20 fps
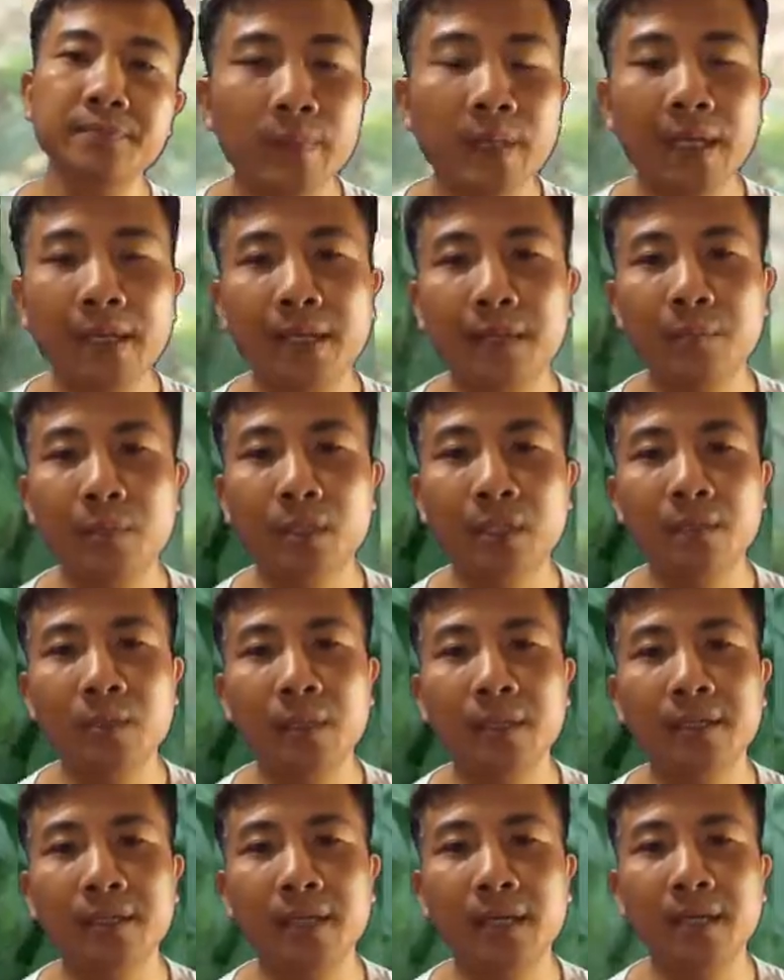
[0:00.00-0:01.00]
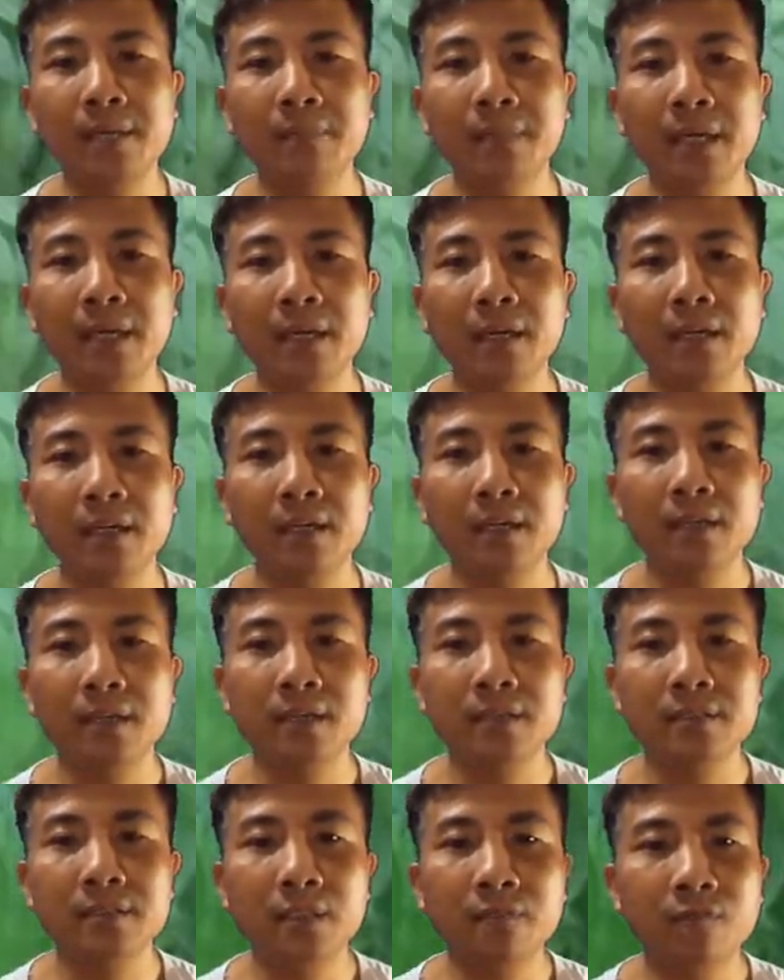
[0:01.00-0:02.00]
Đây là một những loài cây mà
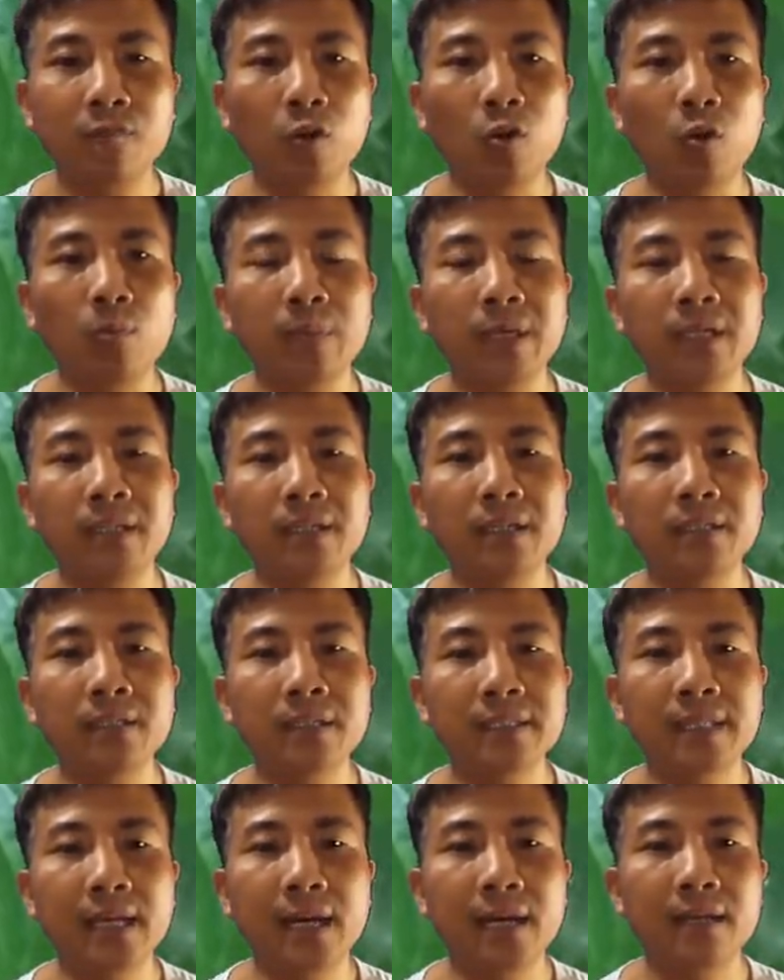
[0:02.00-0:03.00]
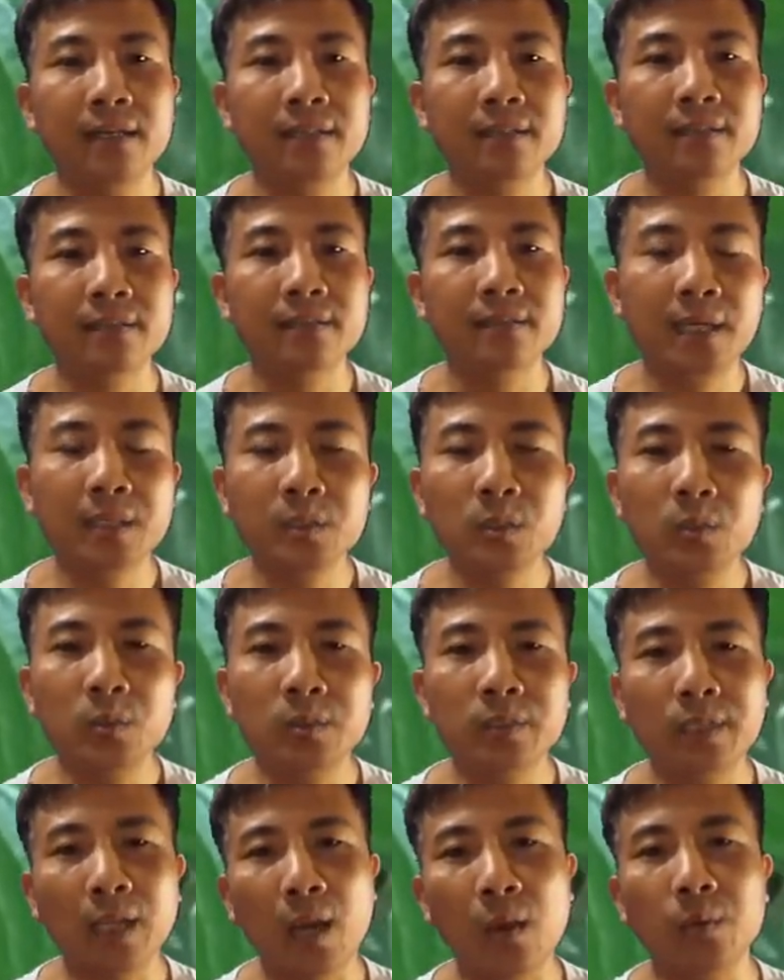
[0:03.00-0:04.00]
rất phổ biến ở nước ta. Tác dụng
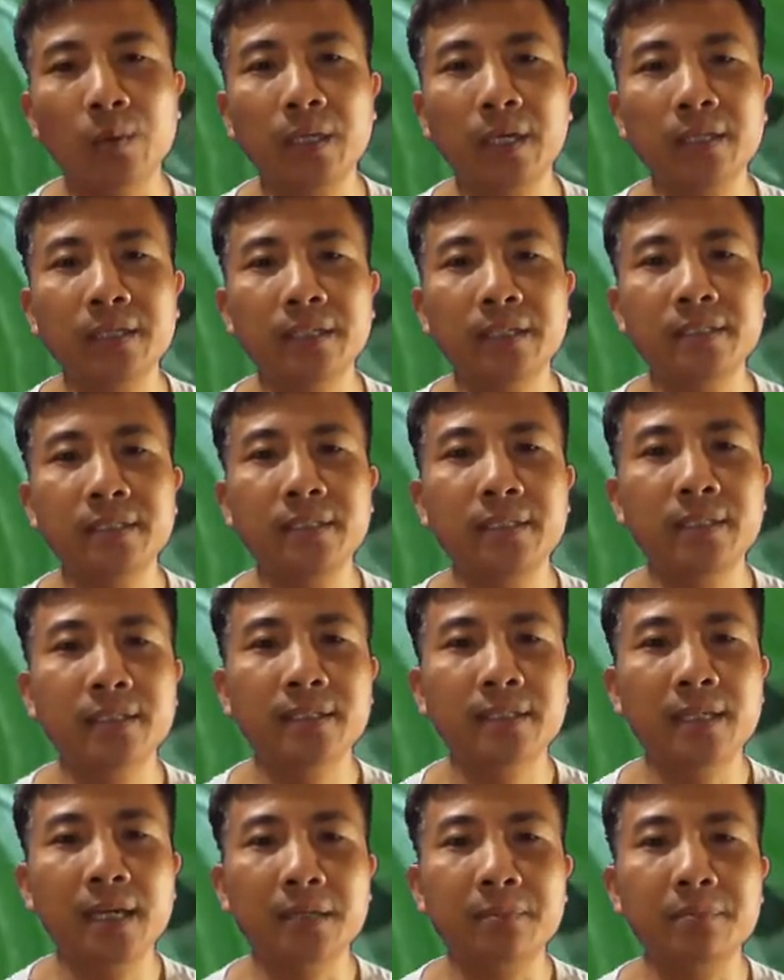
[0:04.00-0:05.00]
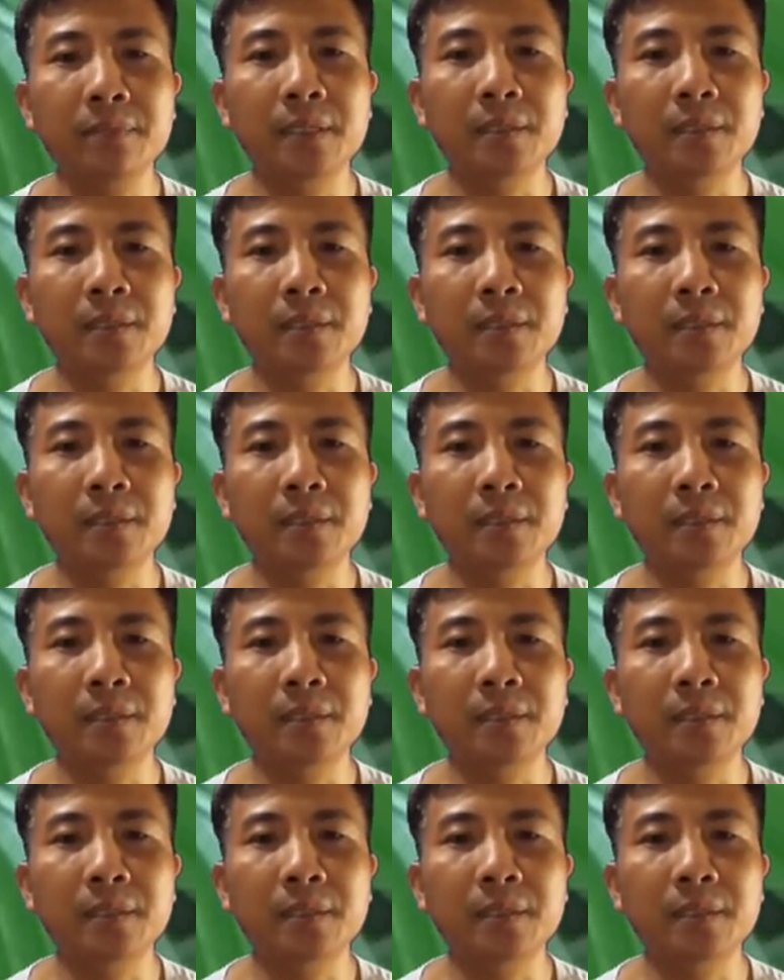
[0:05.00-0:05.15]
tạo nên cái sự đặc